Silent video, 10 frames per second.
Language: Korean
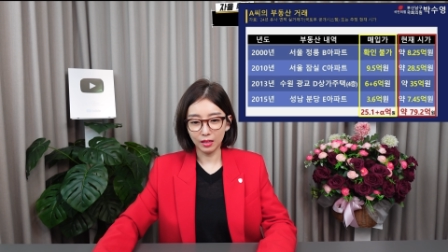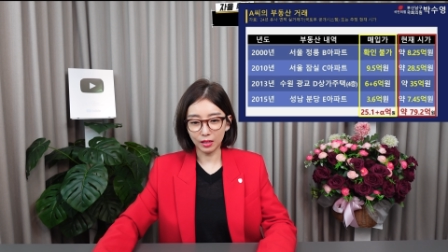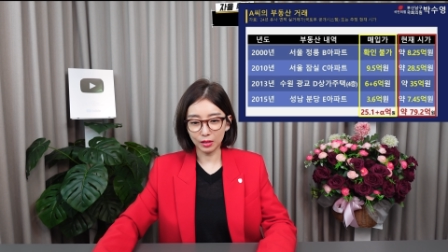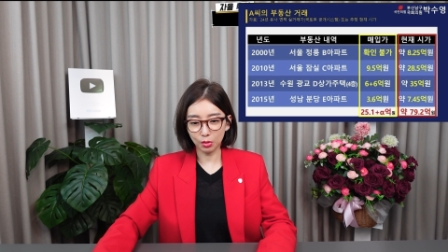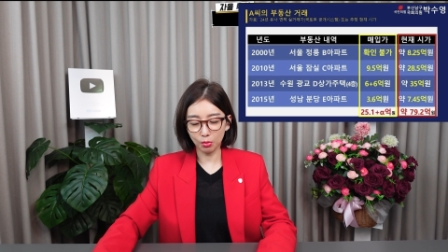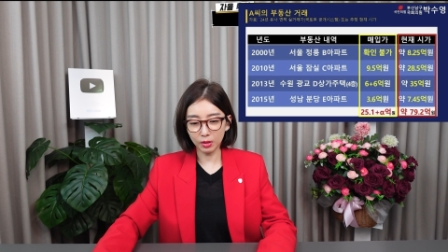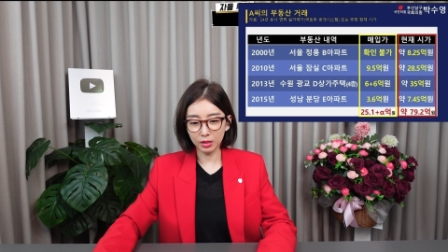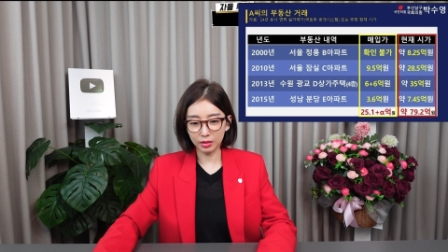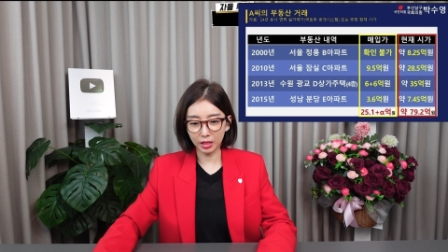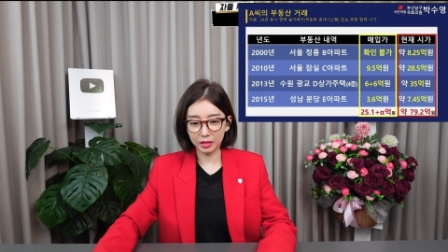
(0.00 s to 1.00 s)
아
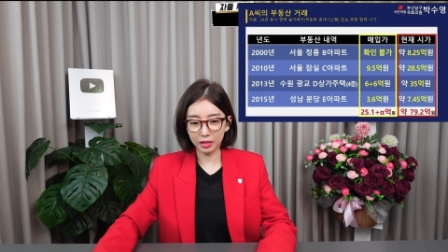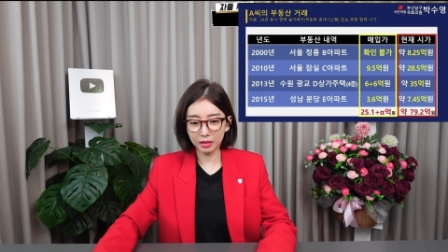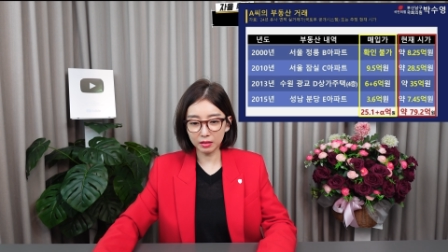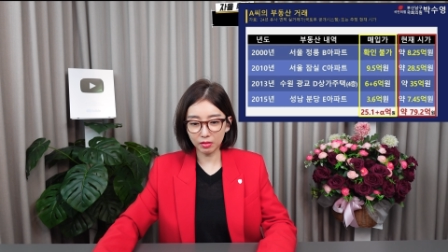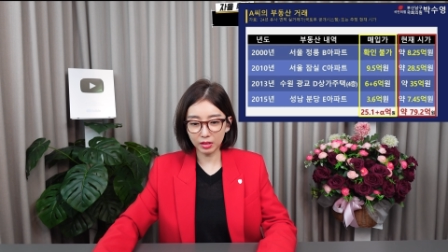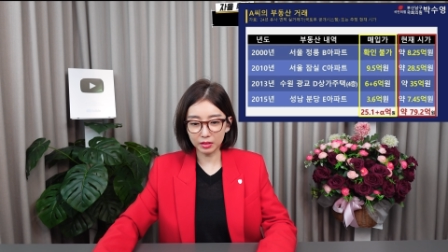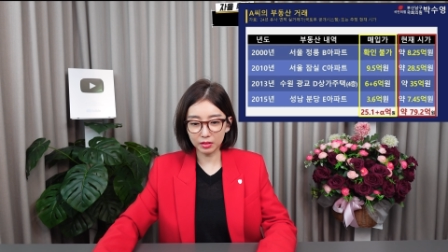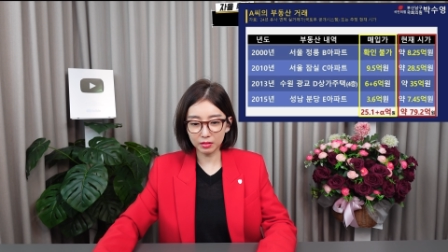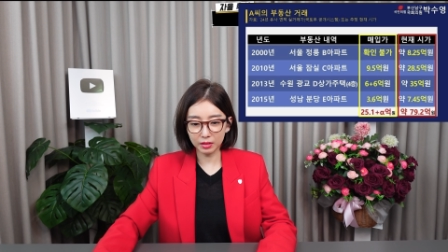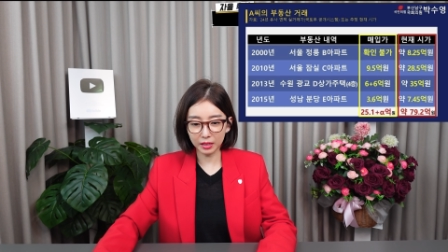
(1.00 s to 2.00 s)
정말 대단한 것
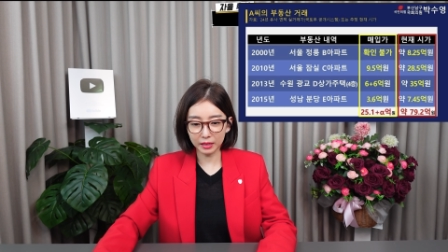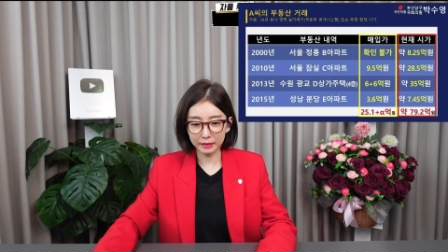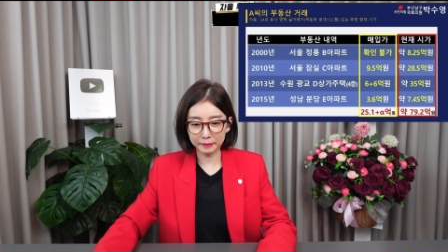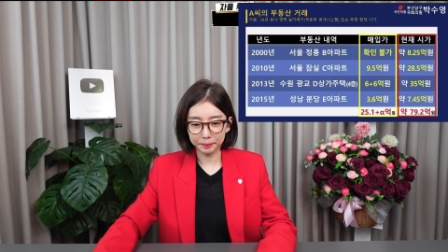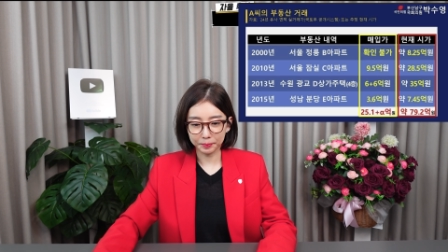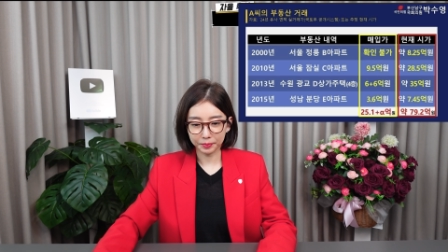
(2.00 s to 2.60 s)
같은데